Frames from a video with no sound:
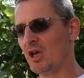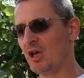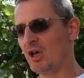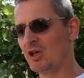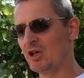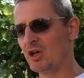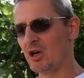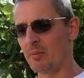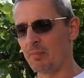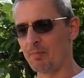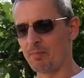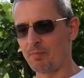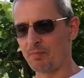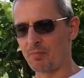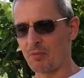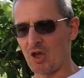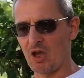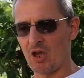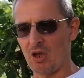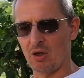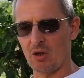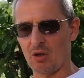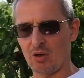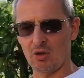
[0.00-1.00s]
Ja,
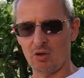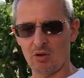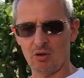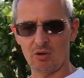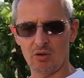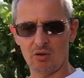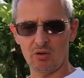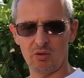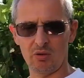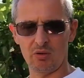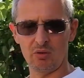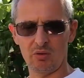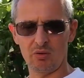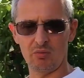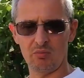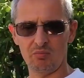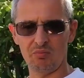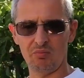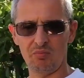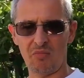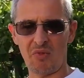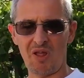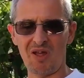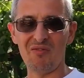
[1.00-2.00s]

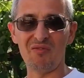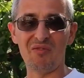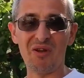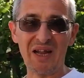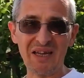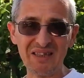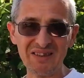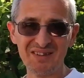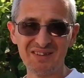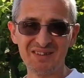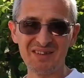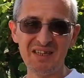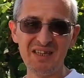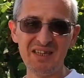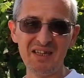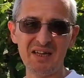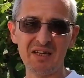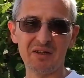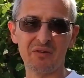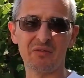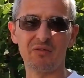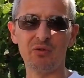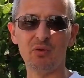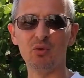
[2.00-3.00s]
wenn sie
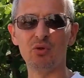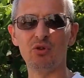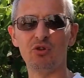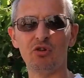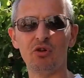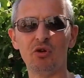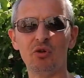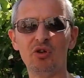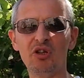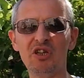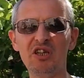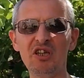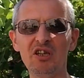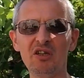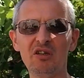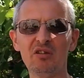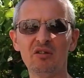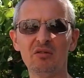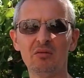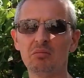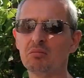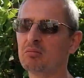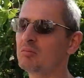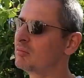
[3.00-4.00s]
nicht funktioniert,
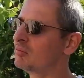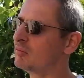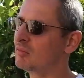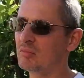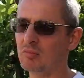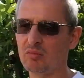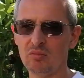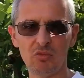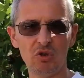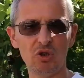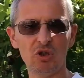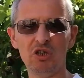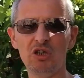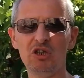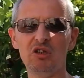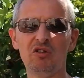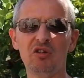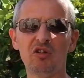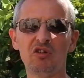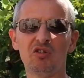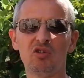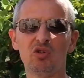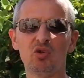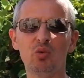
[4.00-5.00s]
ist
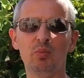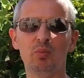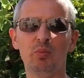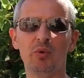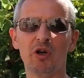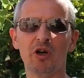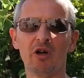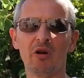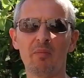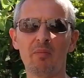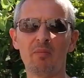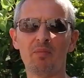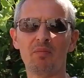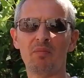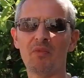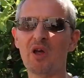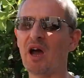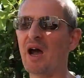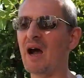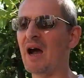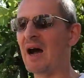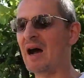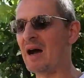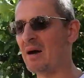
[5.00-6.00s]
es super.
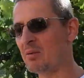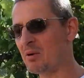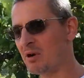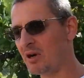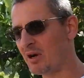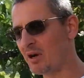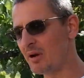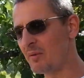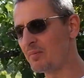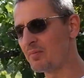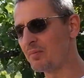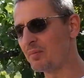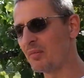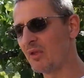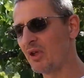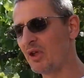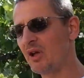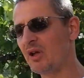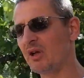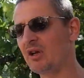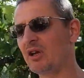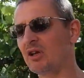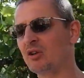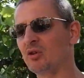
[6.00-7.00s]
Aber
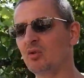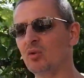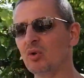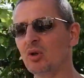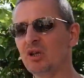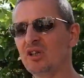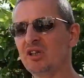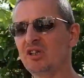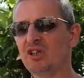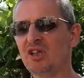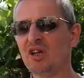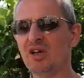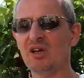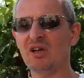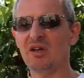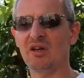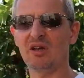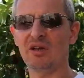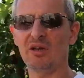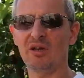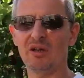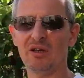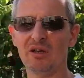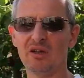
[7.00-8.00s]
natürlich
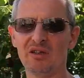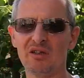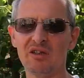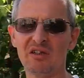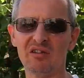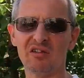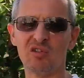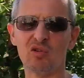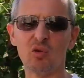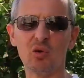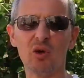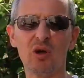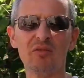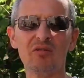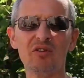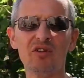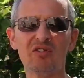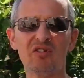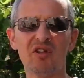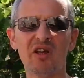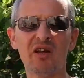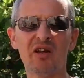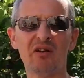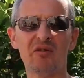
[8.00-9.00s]
äh, den
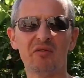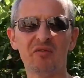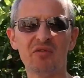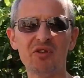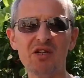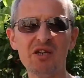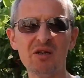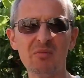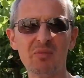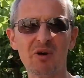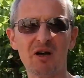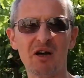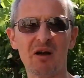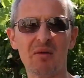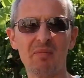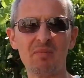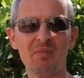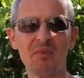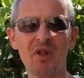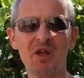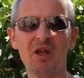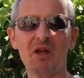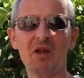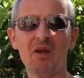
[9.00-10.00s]
Service einer Firma
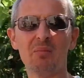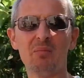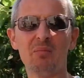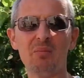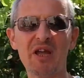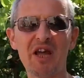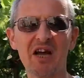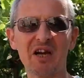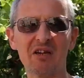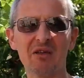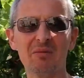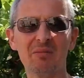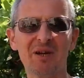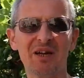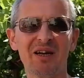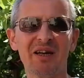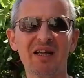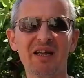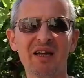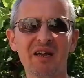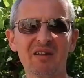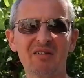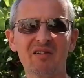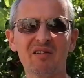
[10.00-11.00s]
merkt man
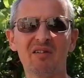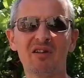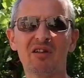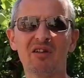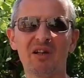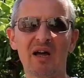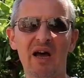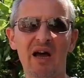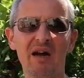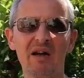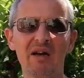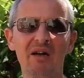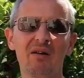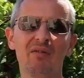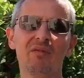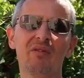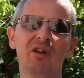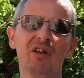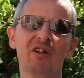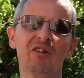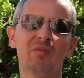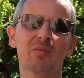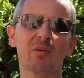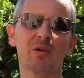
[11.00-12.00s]
erst dann,
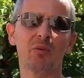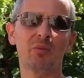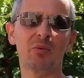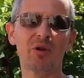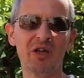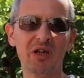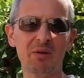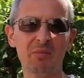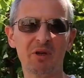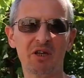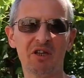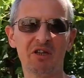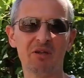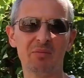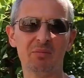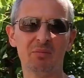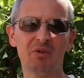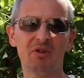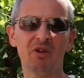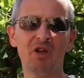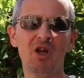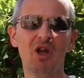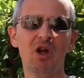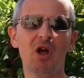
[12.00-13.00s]
wenn es Probleme
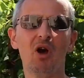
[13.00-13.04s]
gibt.